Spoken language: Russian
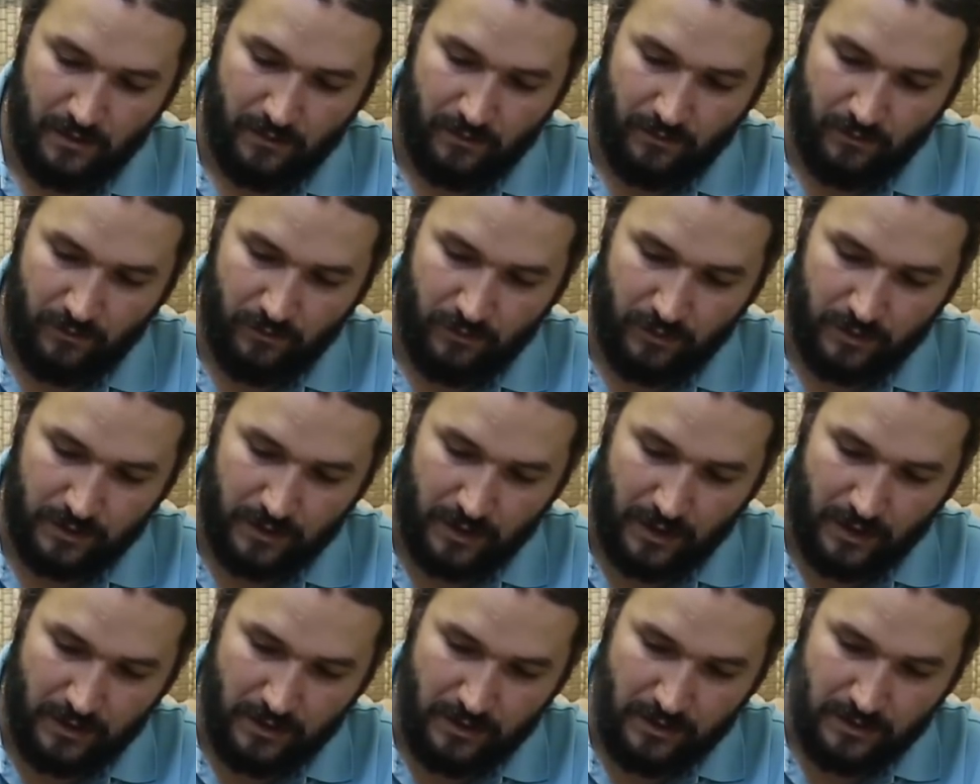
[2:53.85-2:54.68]
вот,
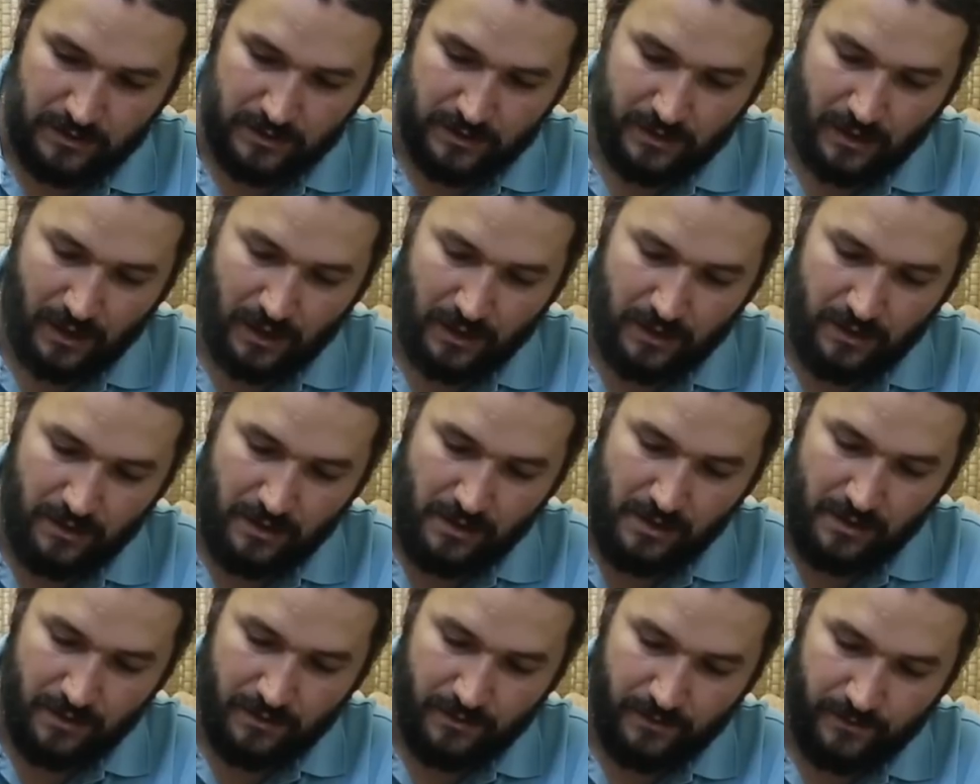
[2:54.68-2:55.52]
они
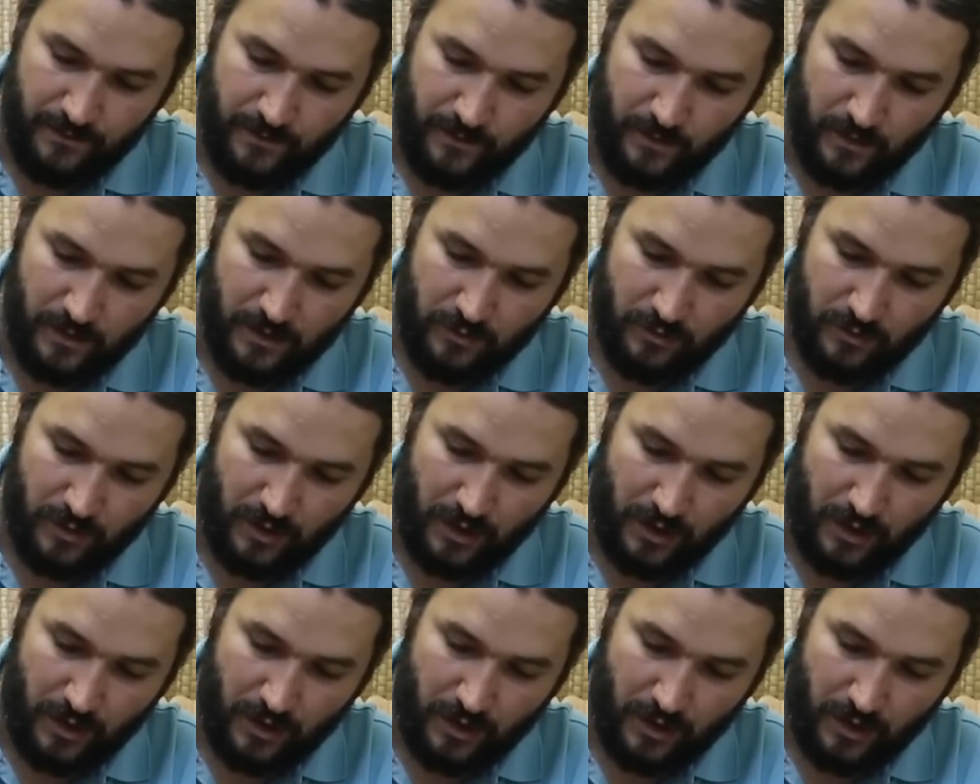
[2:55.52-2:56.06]
сохранили эту